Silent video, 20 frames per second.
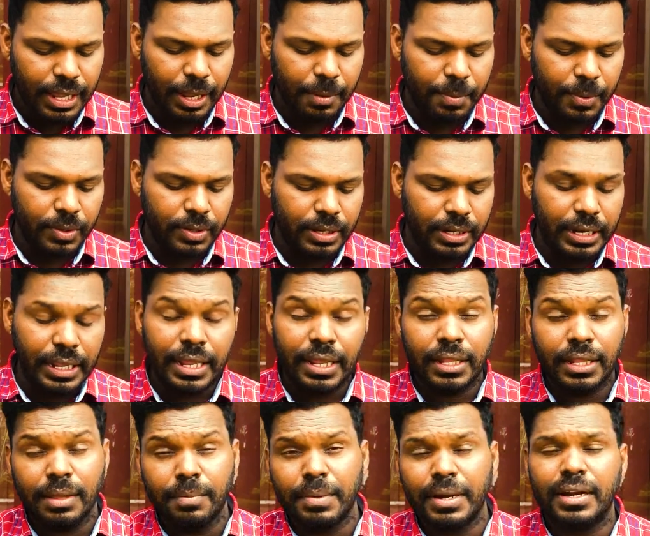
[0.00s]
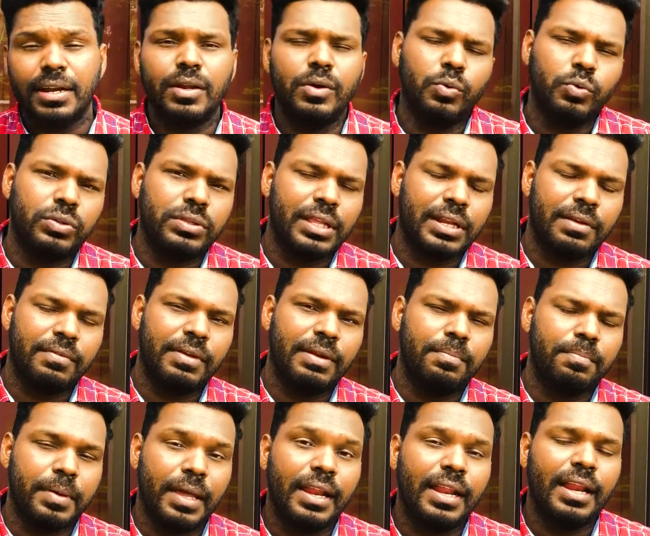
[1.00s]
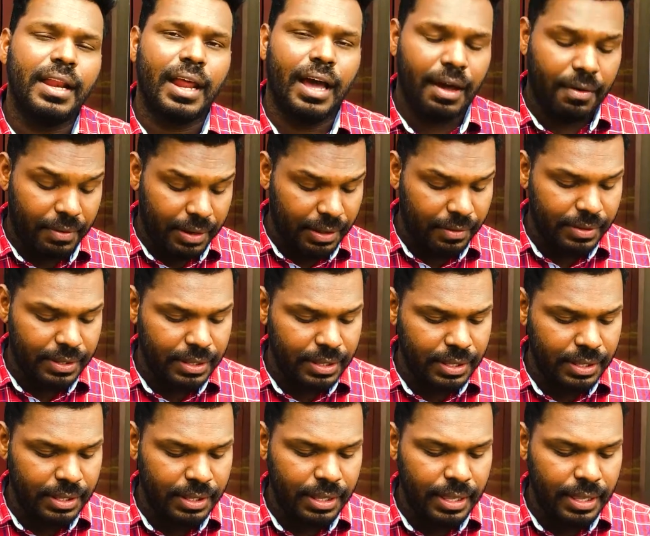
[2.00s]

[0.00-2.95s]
இப்பொழுது நீதிமன்ற உத்தரவின் பேரில் அவரை வந்து